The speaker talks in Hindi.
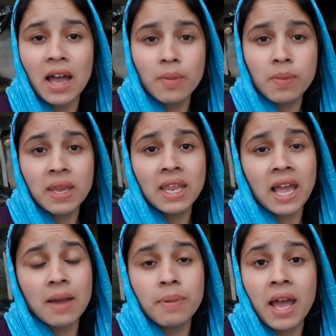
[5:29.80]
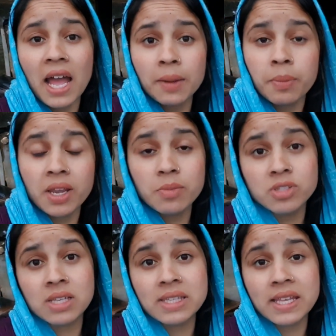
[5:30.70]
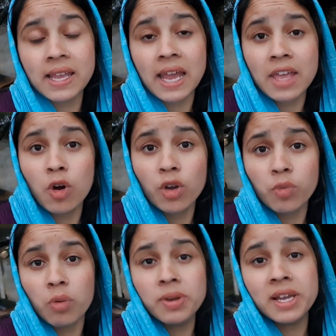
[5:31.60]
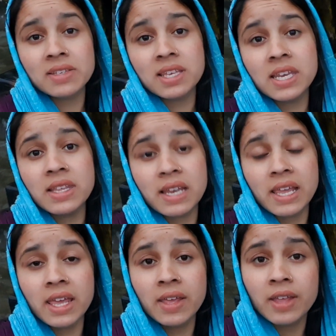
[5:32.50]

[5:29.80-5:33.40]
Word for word: अभी मैंने यहाँ पे आग बड़ी मुश्किल से जलाई और वो भी ढंग से नहीं जली